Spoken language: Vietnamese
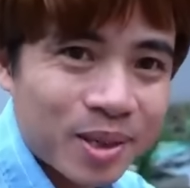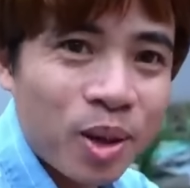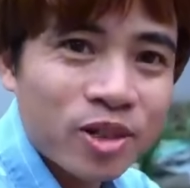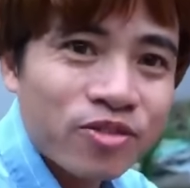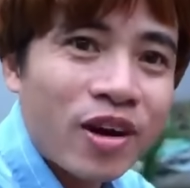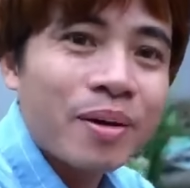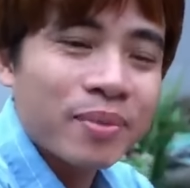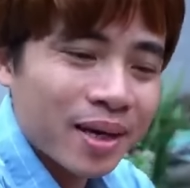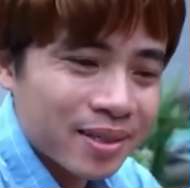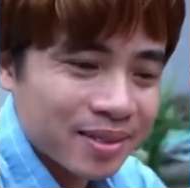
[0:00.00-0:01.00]
Con phàm
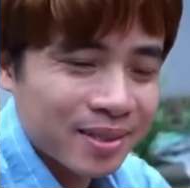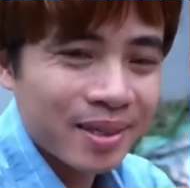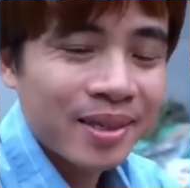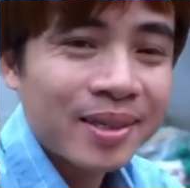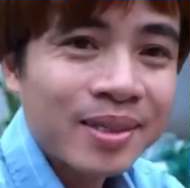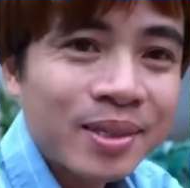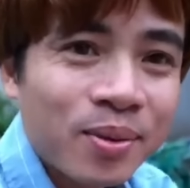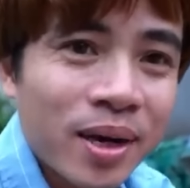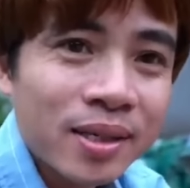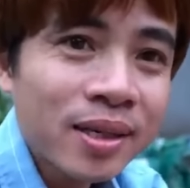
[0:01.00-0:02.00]
ăn
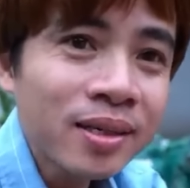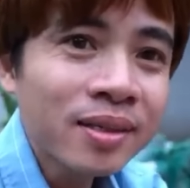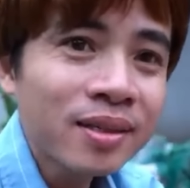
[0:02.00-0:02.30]
Ngoài ướt